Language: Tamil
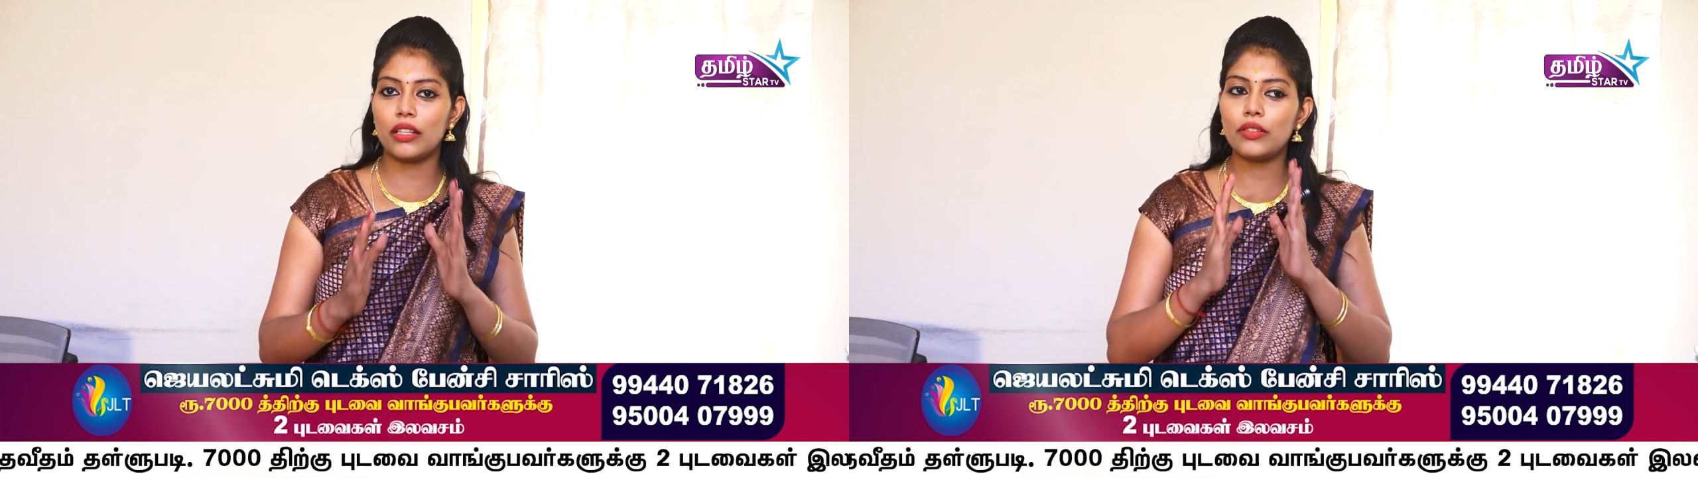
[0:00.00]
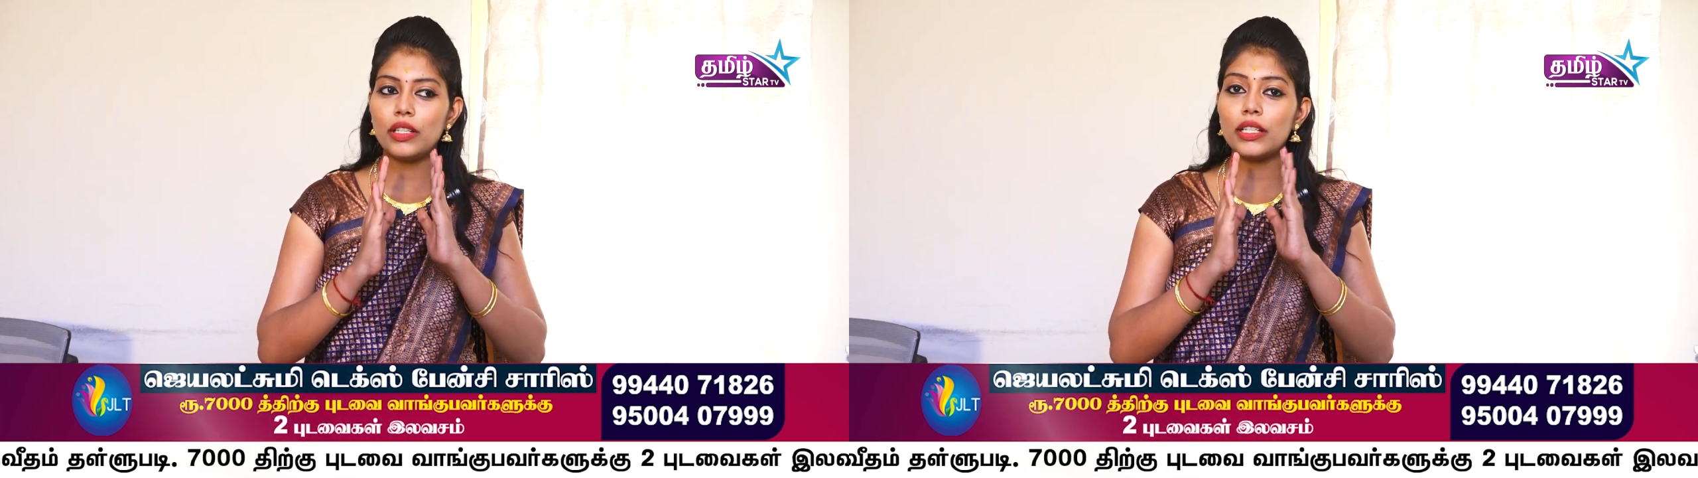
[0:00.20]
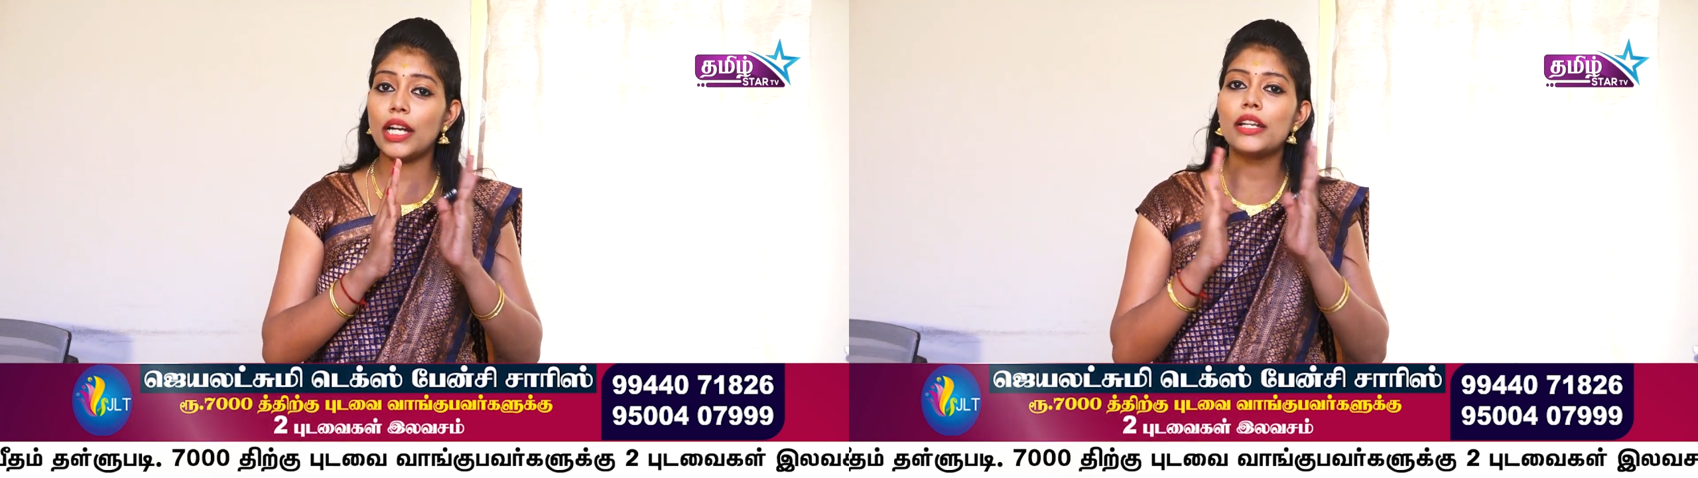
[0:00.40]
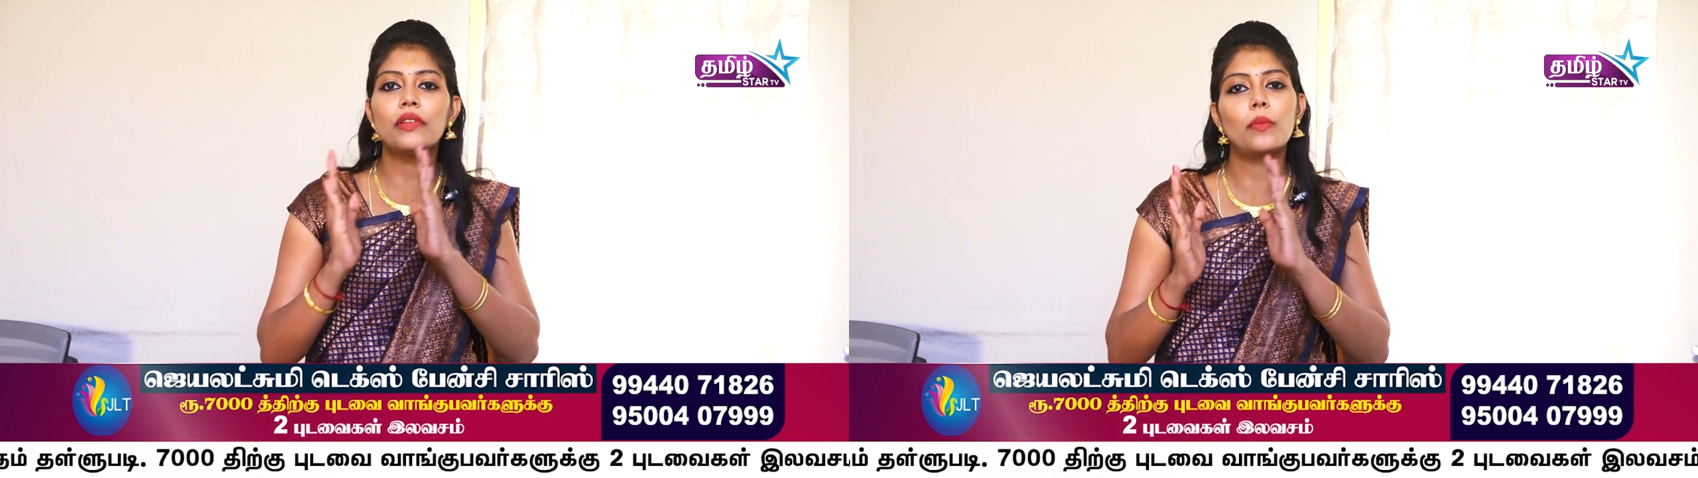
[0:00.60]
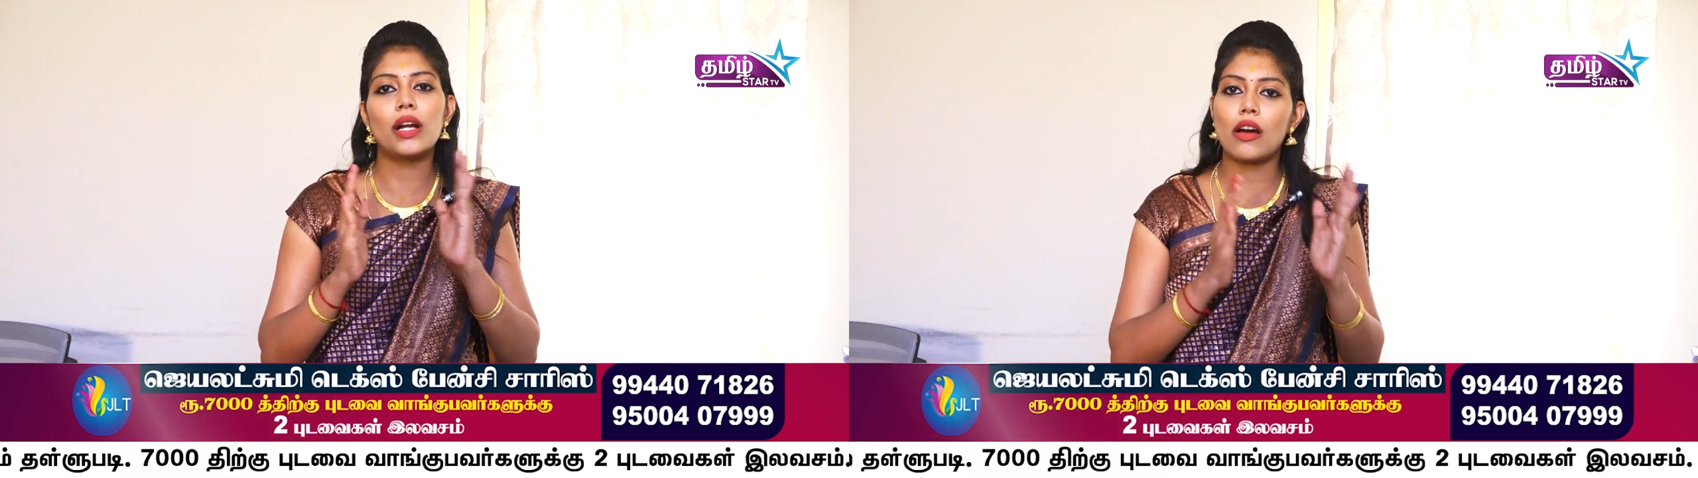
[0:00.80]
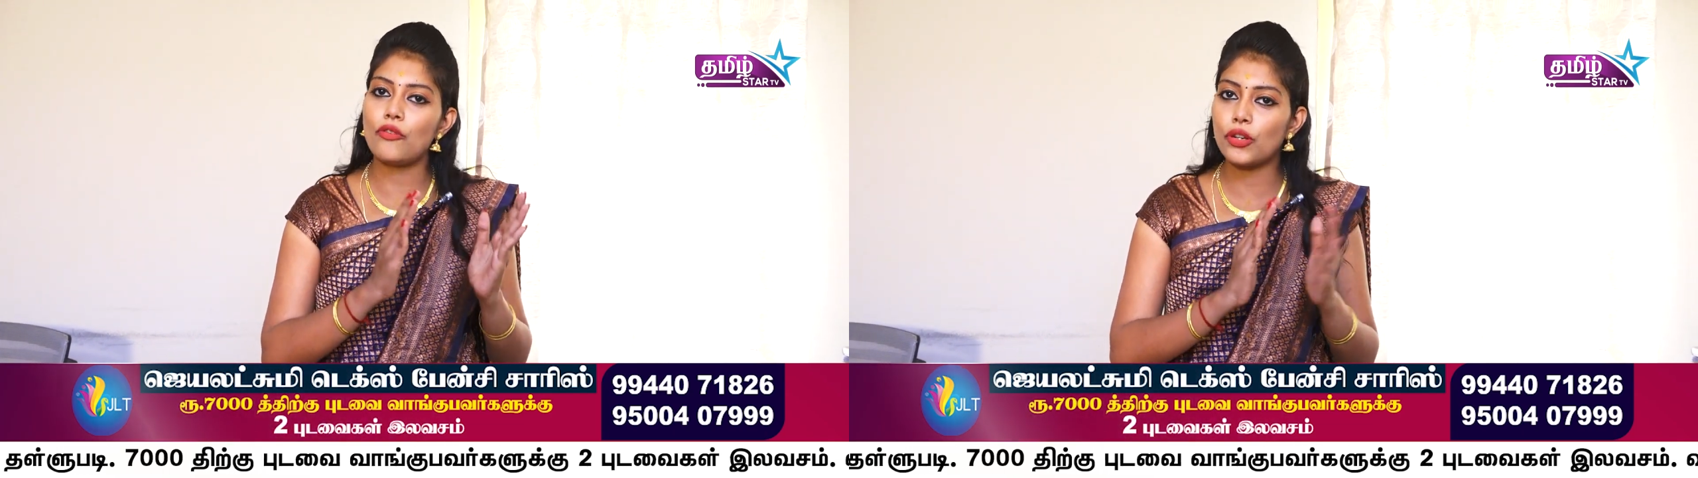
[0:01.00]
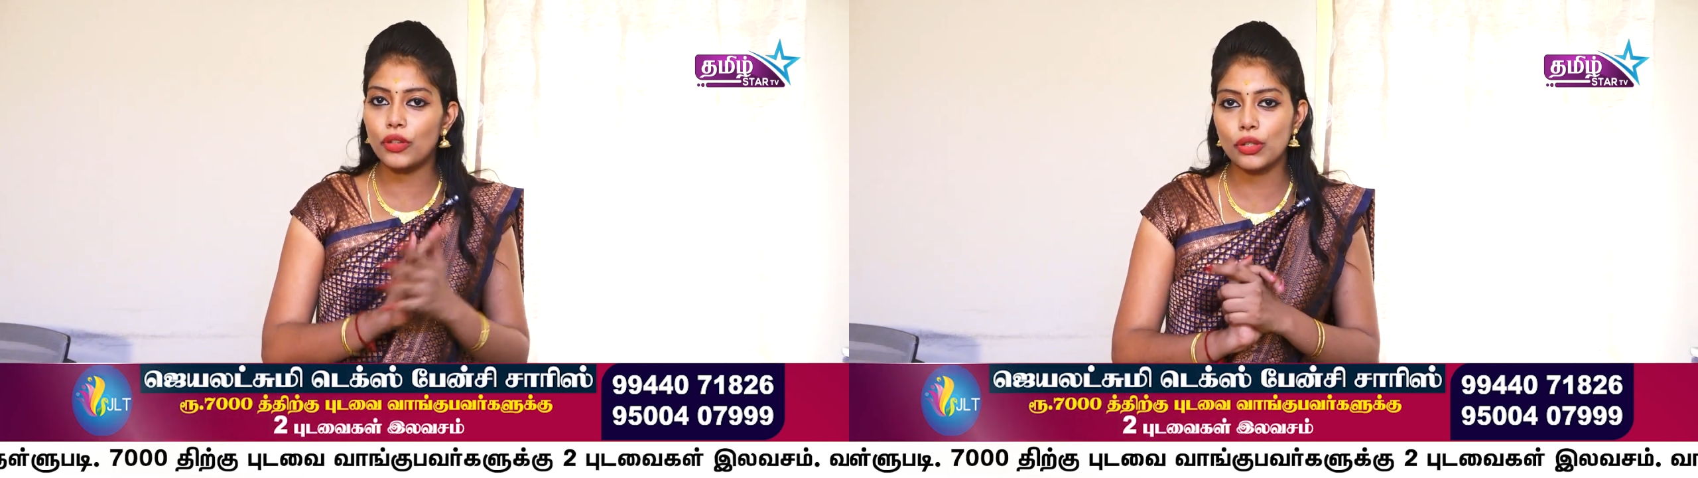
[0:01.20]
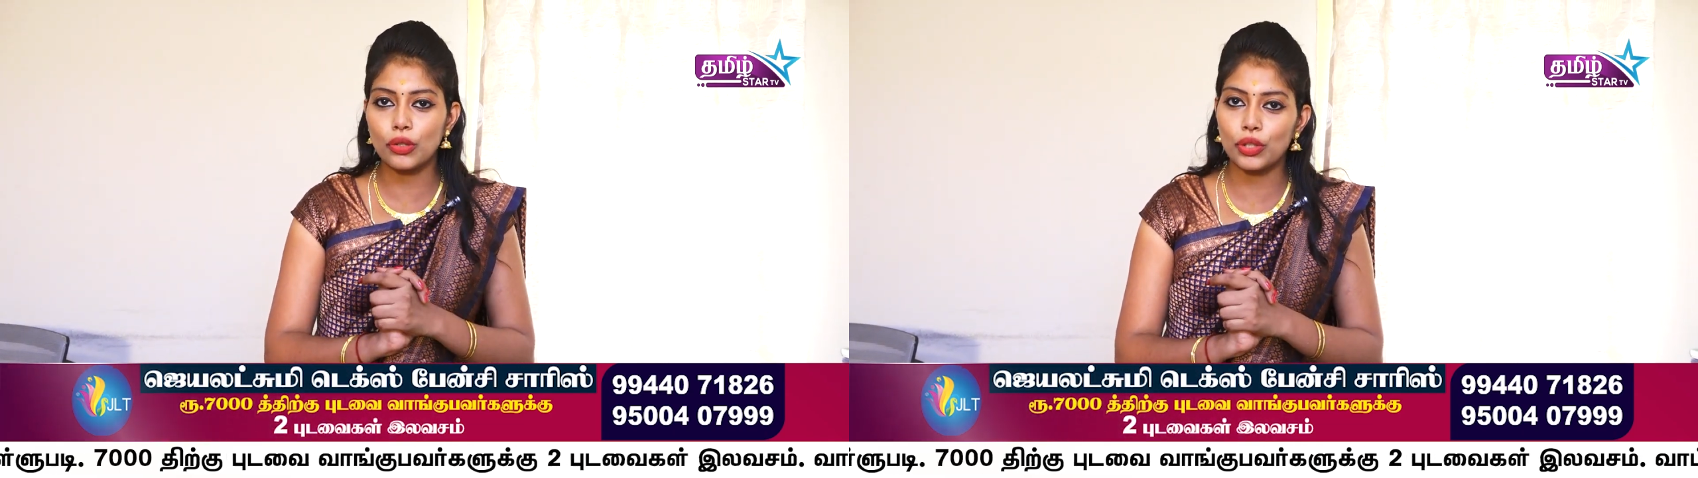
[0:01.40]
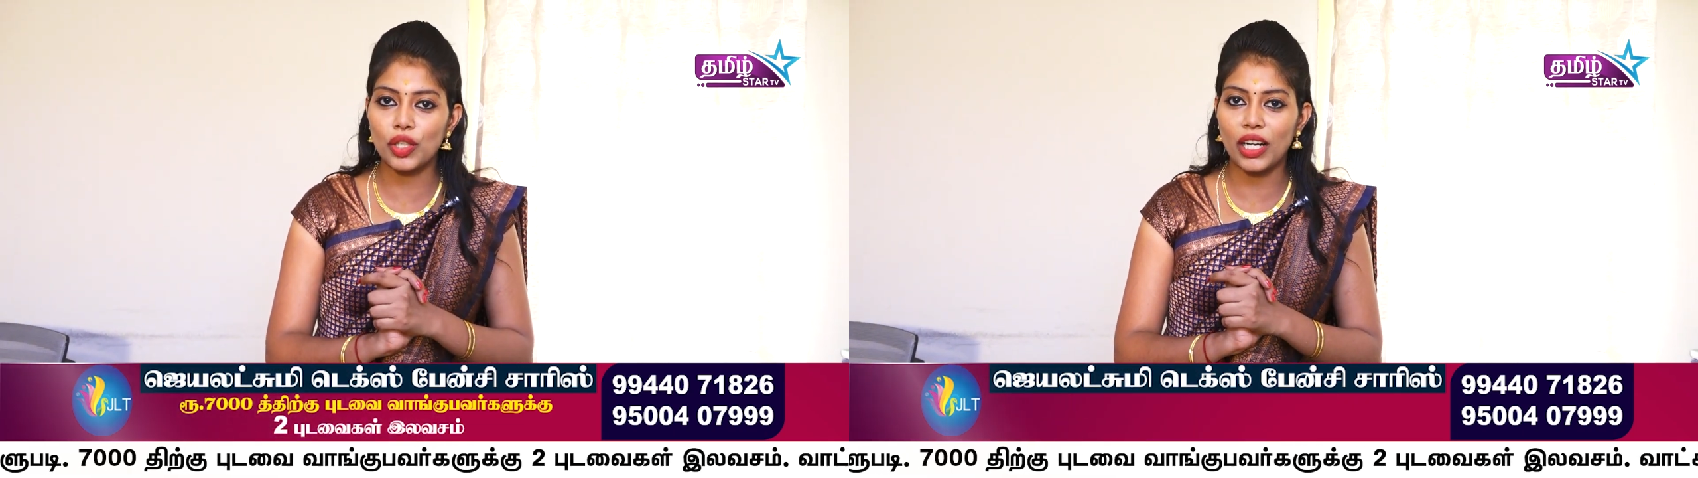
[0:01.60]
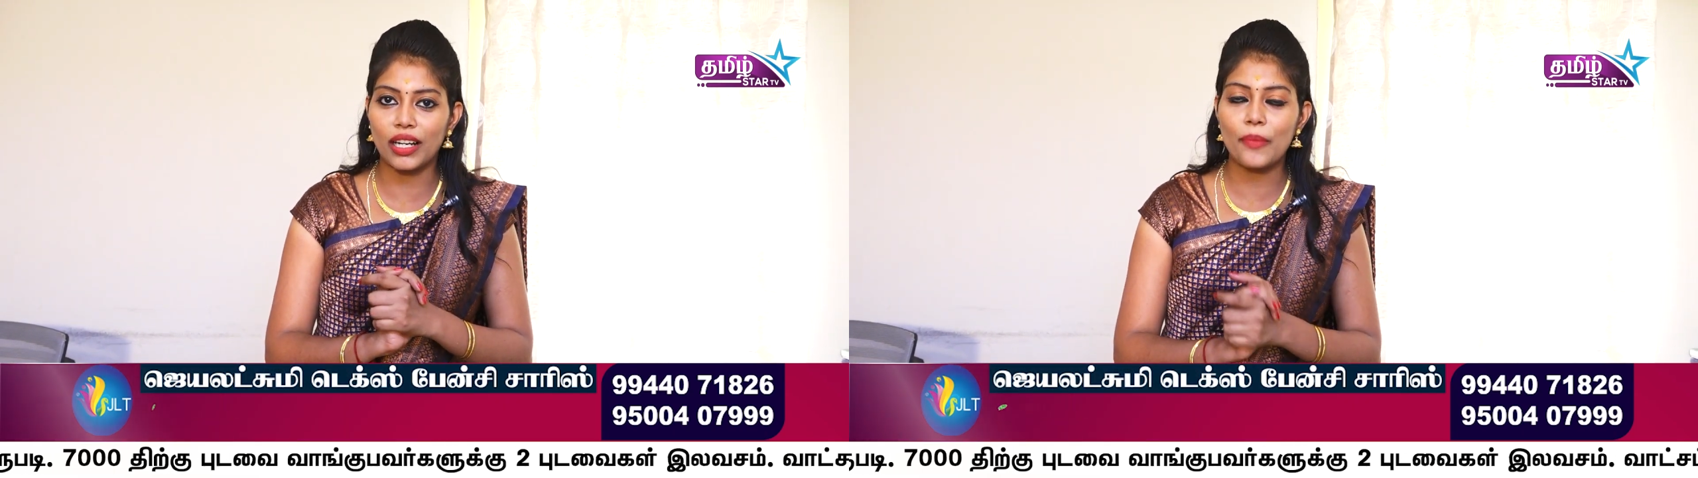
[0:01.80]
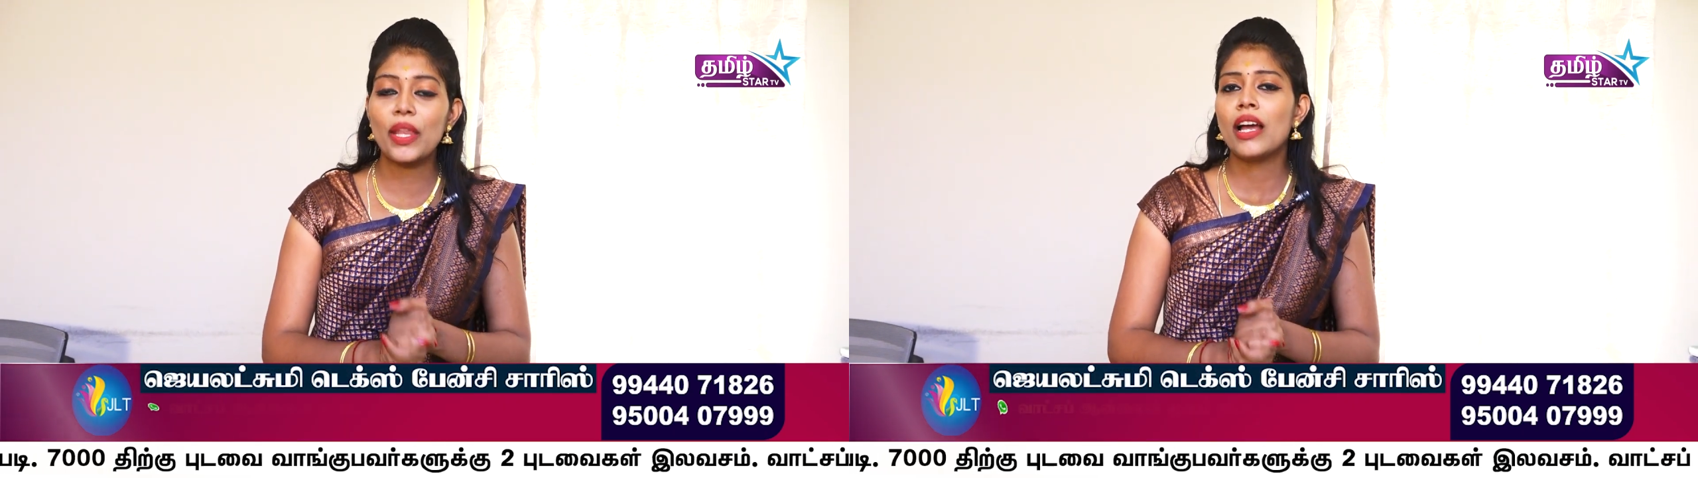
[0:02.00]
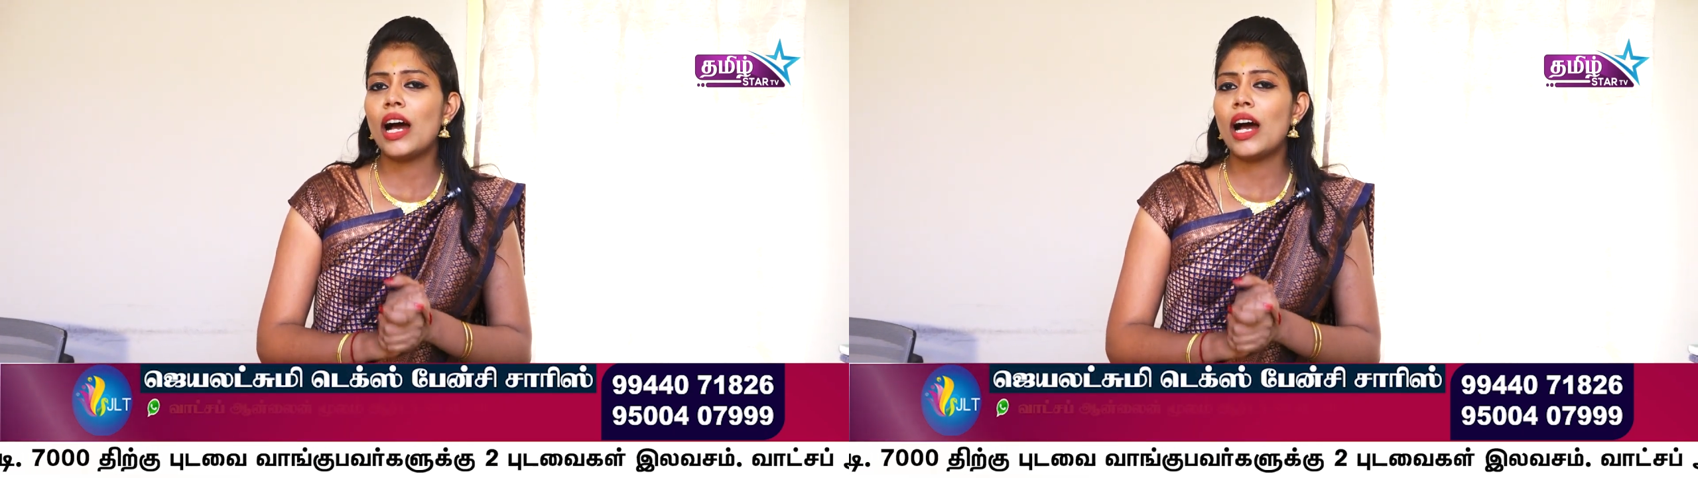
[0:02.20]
அதாவது ரெண்டு விதமான ஆஃபர் வந்து கொடுத்துருக்காங்க